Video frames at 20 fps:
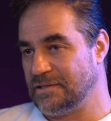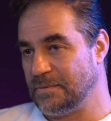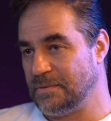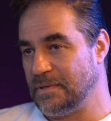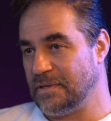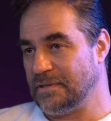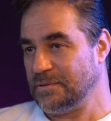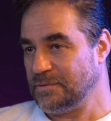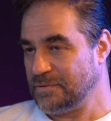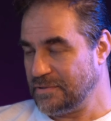
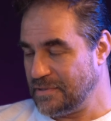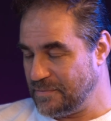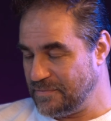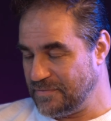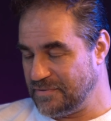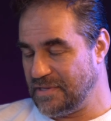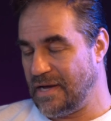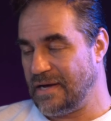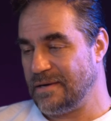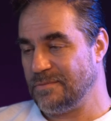طبعا ده
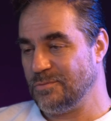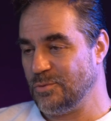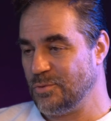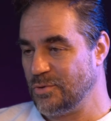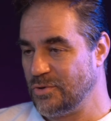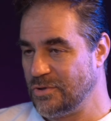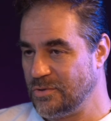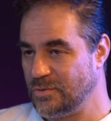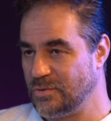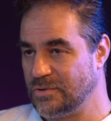بتعب لا
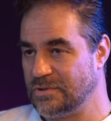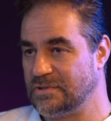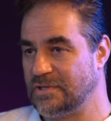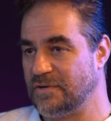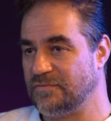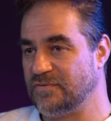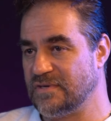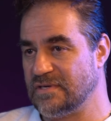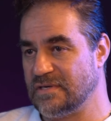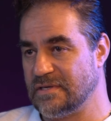انا
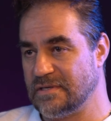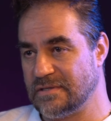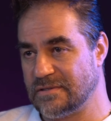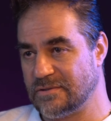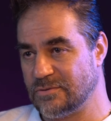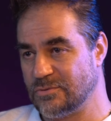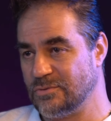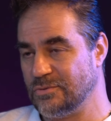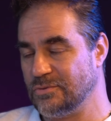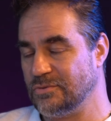بتعب
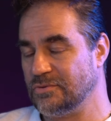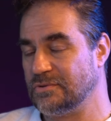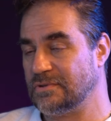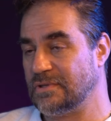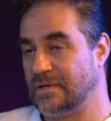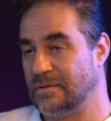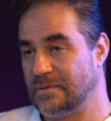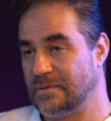وتفكير, وتفكير